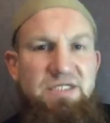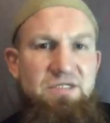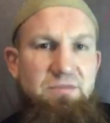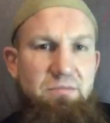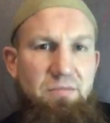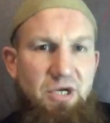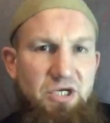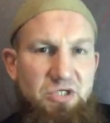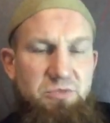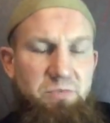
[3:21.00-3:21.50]
zum
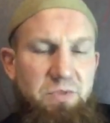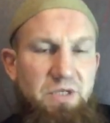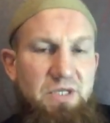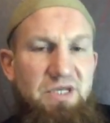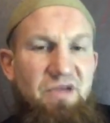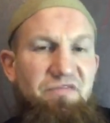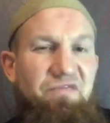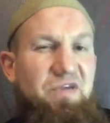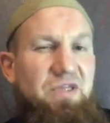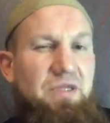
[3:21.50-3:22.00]
Beispiel,
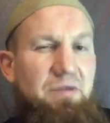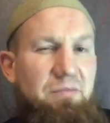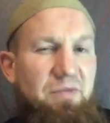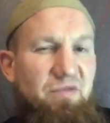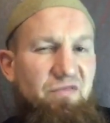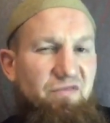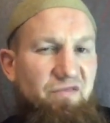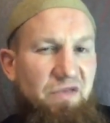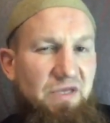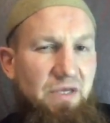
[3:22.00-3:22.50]
da findet
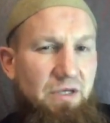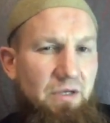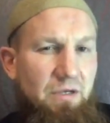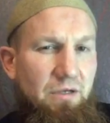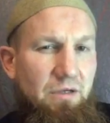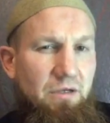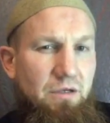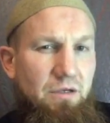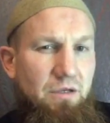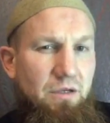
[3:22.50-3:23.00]
man viel
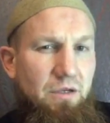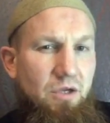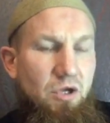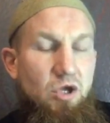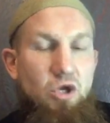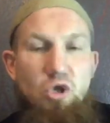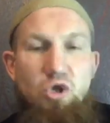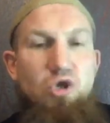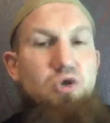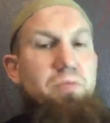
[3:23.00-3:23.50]

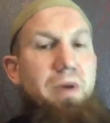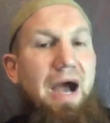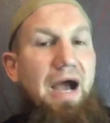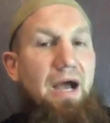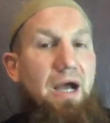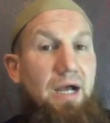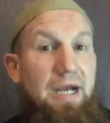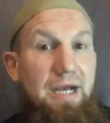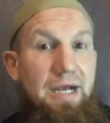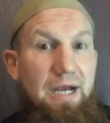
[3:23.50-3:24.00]
über
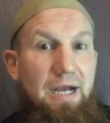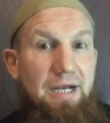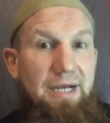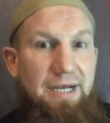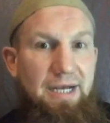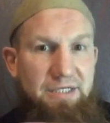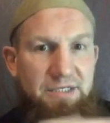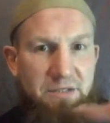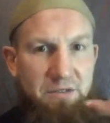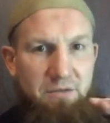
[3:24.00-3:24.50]

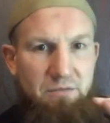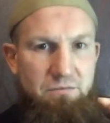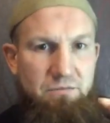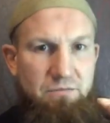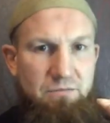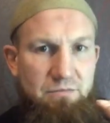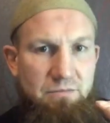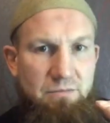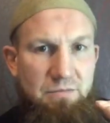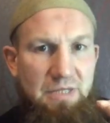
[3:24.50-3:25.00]
Qadar.
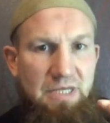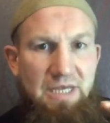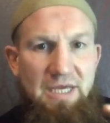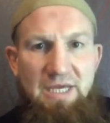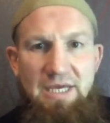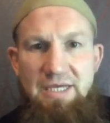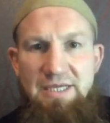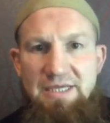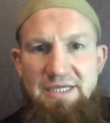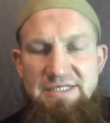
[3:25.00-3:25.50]

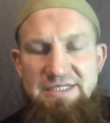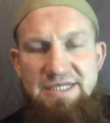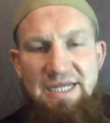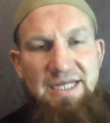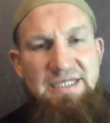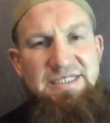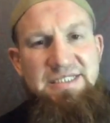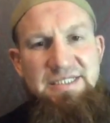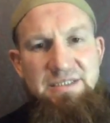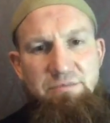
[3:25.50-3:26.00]
Das
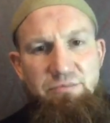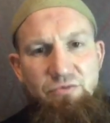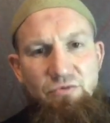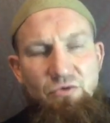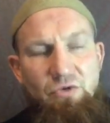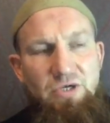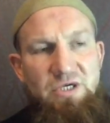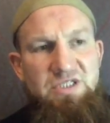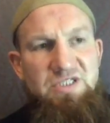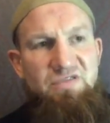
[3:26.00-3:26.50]
ganze
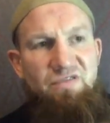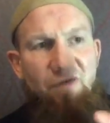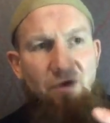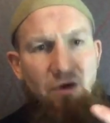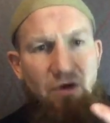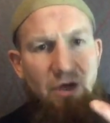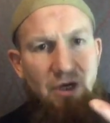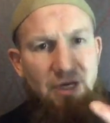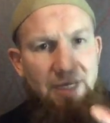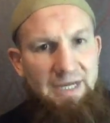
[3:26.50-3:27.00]
Buch ist
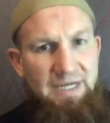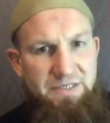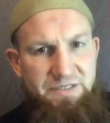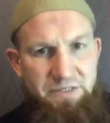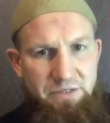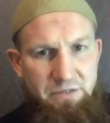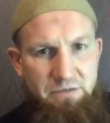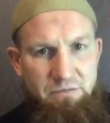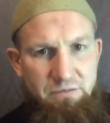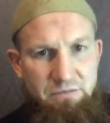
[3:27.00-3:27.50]
voller
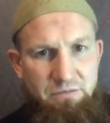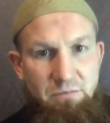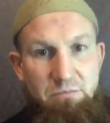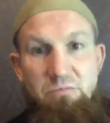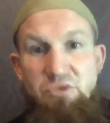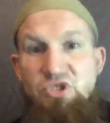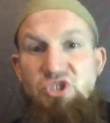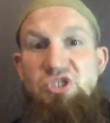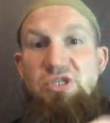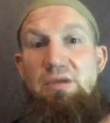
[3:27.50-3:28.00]
Qadar
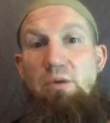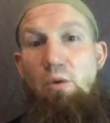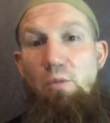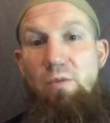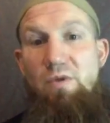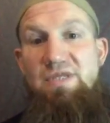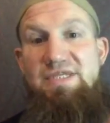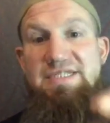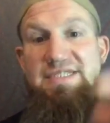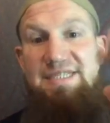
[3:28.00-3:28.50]

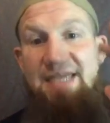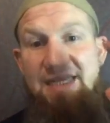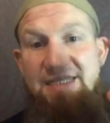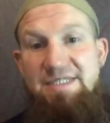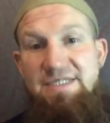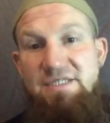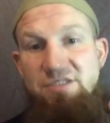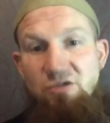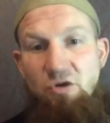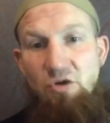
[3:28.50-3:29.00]
die
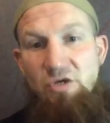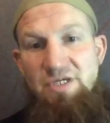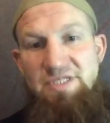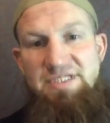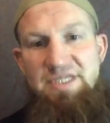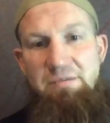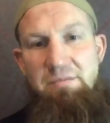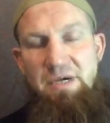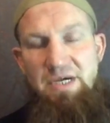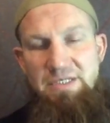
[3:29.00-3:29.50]
sechste Säule
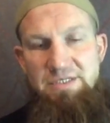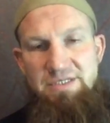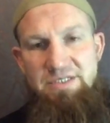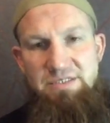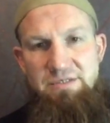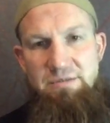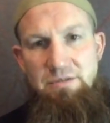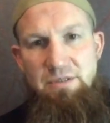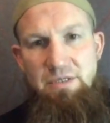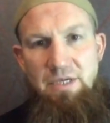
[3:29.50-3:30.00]
des
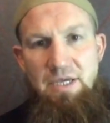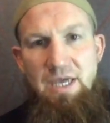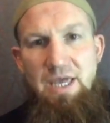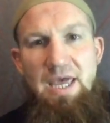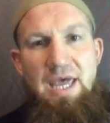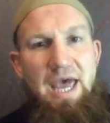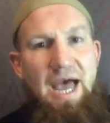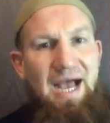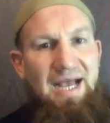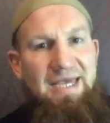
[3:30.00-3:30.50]
Imams.
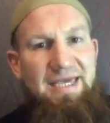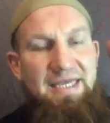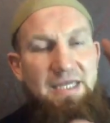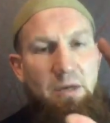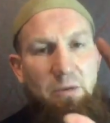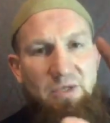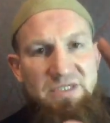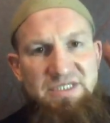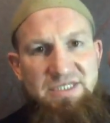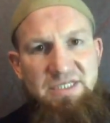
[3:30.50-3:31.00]

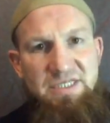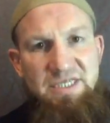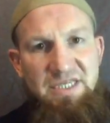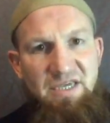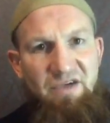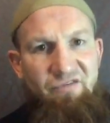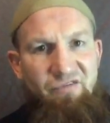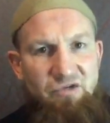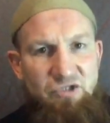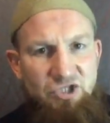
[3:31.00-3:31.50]
Akida
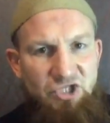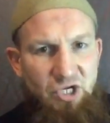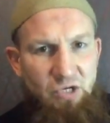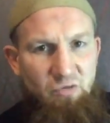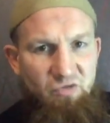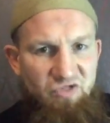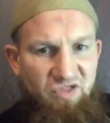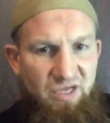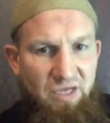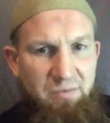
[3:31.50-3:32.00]
Wasetia von Sheikh
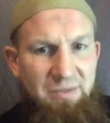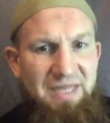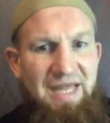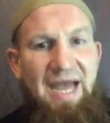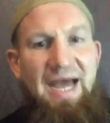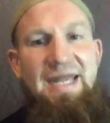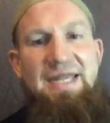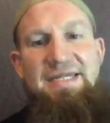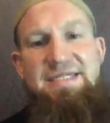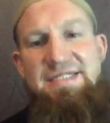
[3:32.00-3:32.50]
Uthaymin,
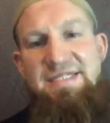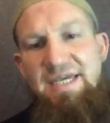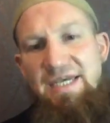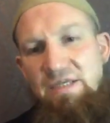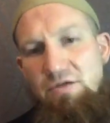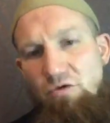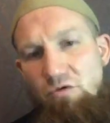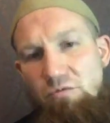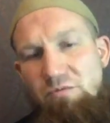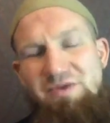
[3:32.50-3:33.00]
alles
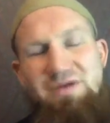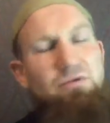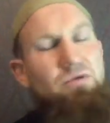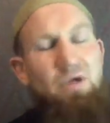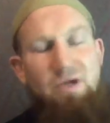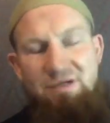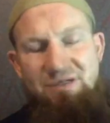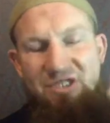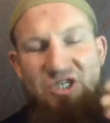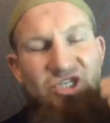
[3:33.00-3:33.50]
geht um,
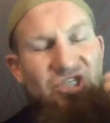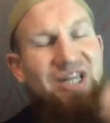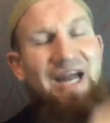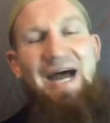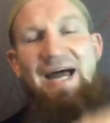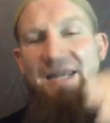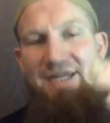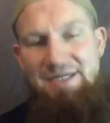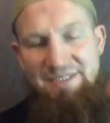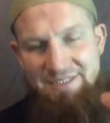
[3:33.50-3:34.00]
oder nicht
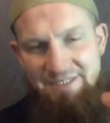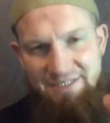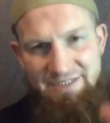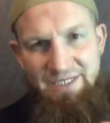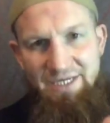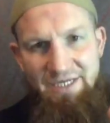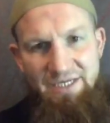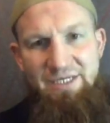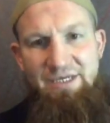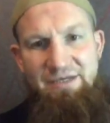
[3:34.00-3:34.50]
alles,
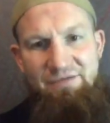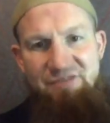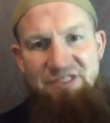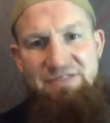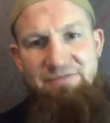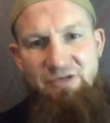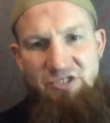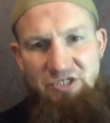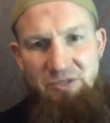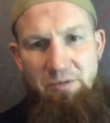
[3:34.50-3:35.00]
ne? ihr
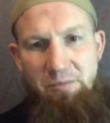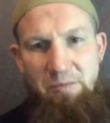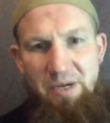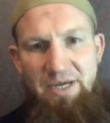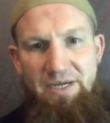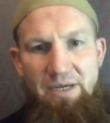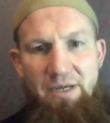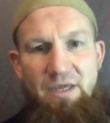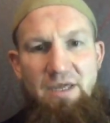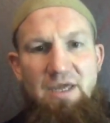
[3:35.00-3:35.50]
wisst, was ich damit
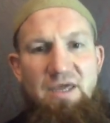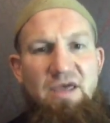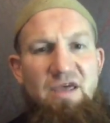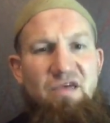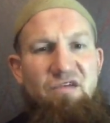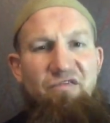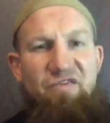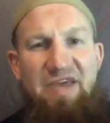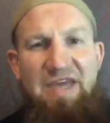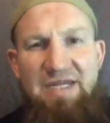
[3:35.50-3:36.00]
meine.
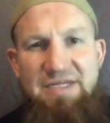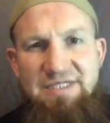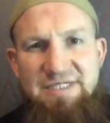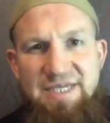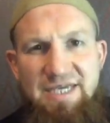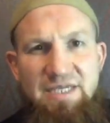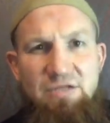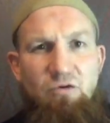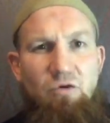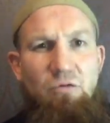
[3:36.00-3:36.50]
Vieles
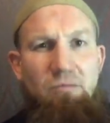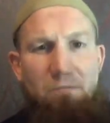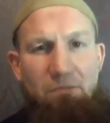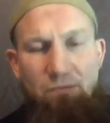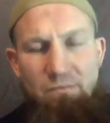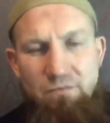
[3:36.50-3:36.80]
geht um,